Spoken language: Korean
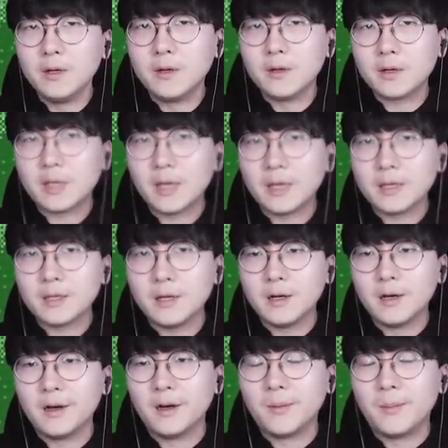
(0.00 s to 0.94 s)
이렇게
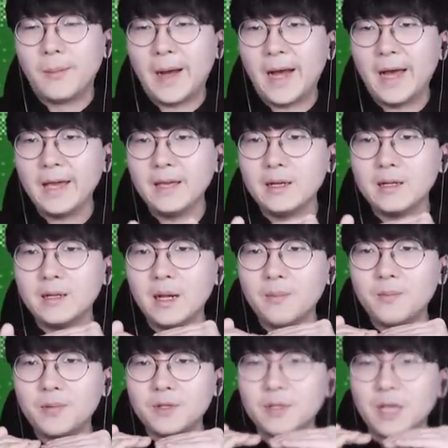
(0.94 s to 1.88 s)
해서
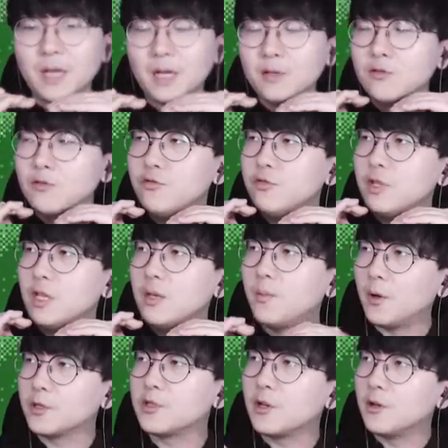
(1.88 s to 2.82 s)
마인크래프트 약간 2D
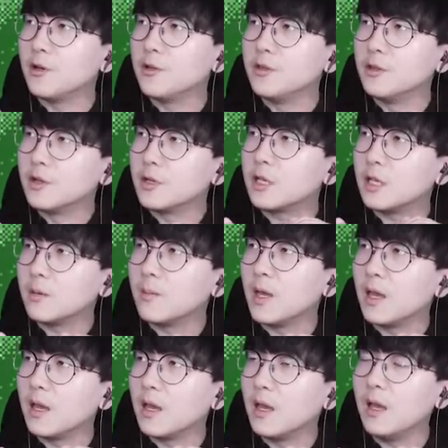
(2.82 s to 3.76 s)
버전
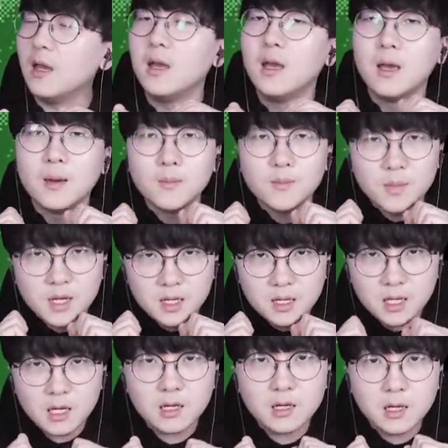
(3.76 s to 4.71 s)
느낌의
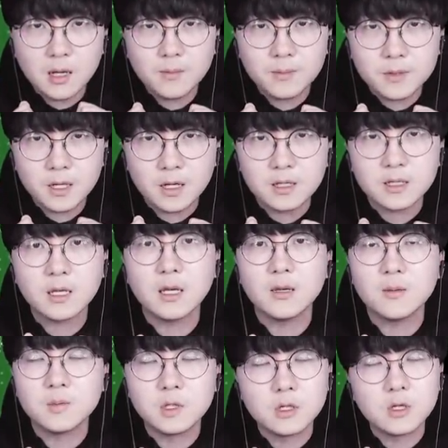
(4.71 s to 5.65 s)
미니크래프트라는
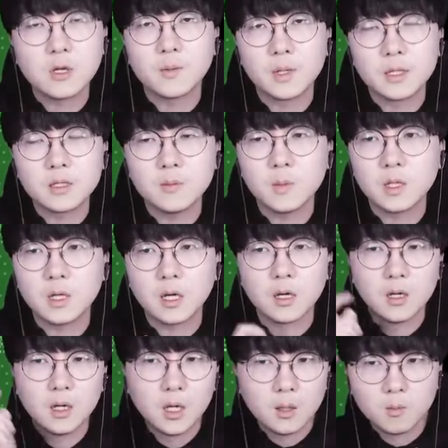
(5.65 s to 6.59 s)
게임 즐겨봤습니다
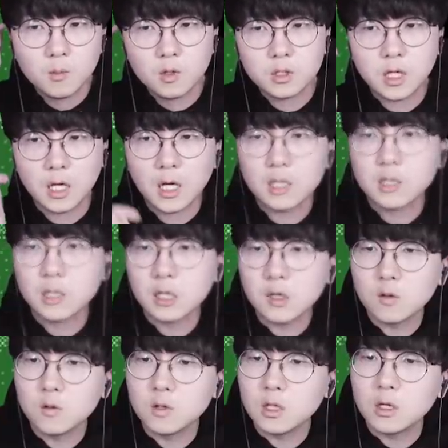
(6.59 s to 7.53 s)
뭐 제가
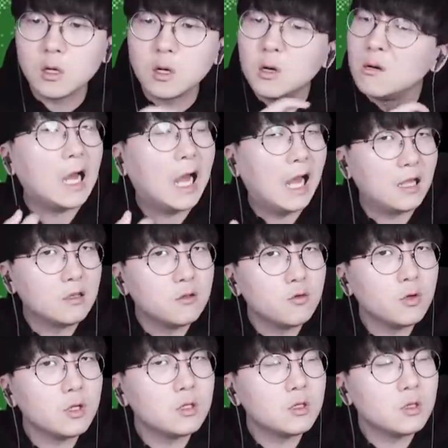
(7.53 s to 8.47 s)
듣기로는 이거
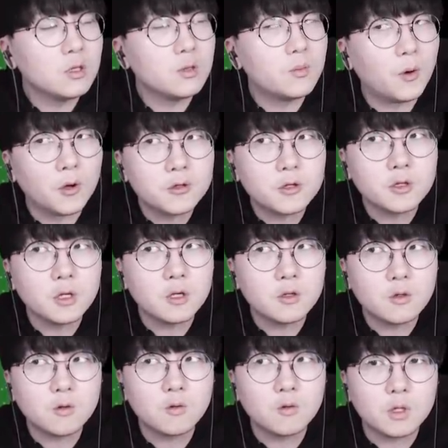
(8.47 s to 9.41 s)
안드로이드
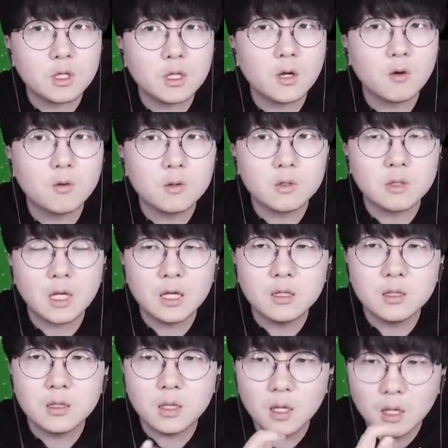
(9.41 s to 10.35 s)
버전에서도 있다고는
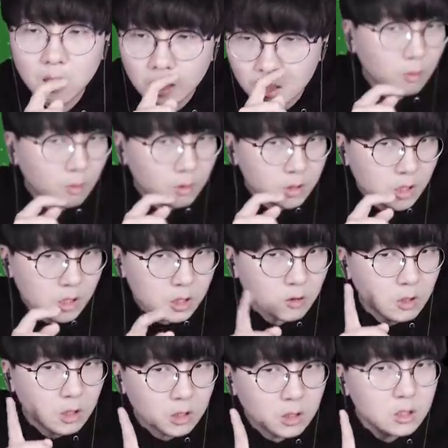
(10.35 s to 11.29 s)
하는데
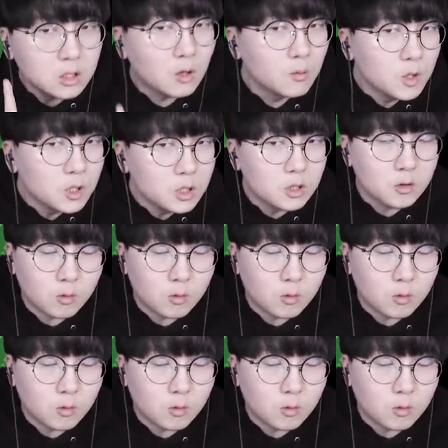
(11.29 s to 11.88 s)
실제로 있는지 없는지는